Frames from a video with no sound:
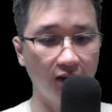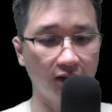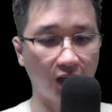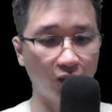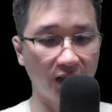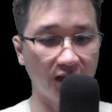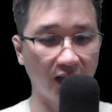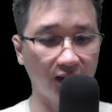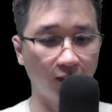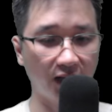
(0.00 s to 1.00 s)
đều bị
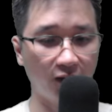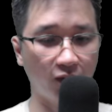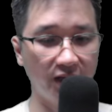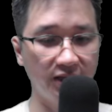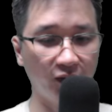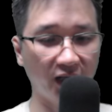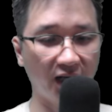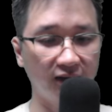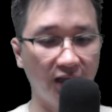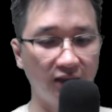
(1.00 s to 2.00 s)
đế tộc khác quấy nhiễu tại
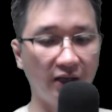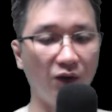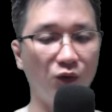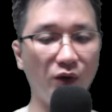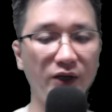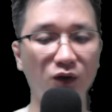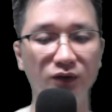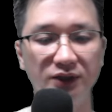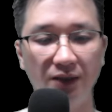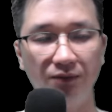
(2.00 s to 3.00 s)
Đăng Thiên Kiều, cuối
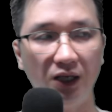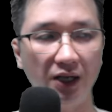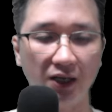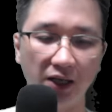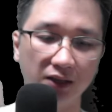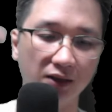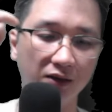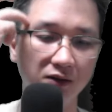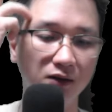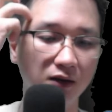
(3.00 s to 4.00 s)
cùng chết bất đắc kỳ
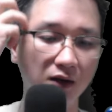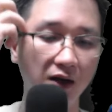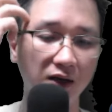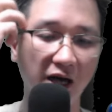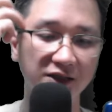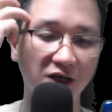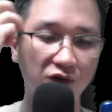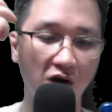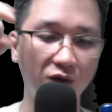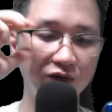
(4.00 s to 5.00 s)
tử. Lại sau
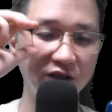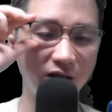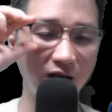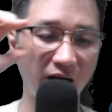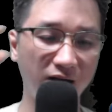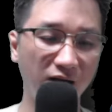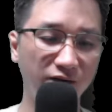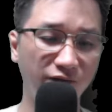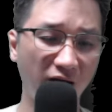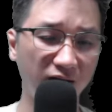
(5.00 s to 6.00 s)
đó cũng chính là
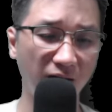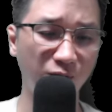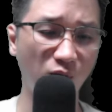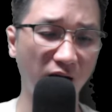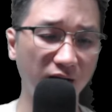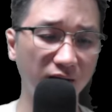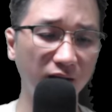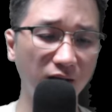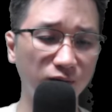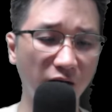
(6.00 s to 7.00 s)
gần vạn năm qua,
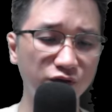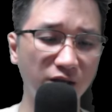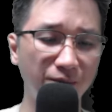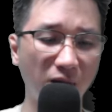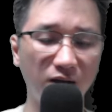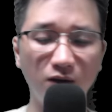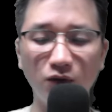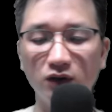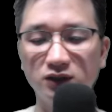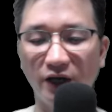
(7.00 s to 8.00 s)
đế tộc đều trầm mặc không
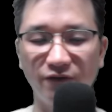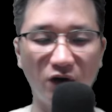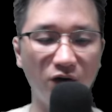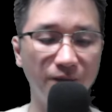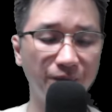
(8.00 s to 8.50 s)
còn giày vò.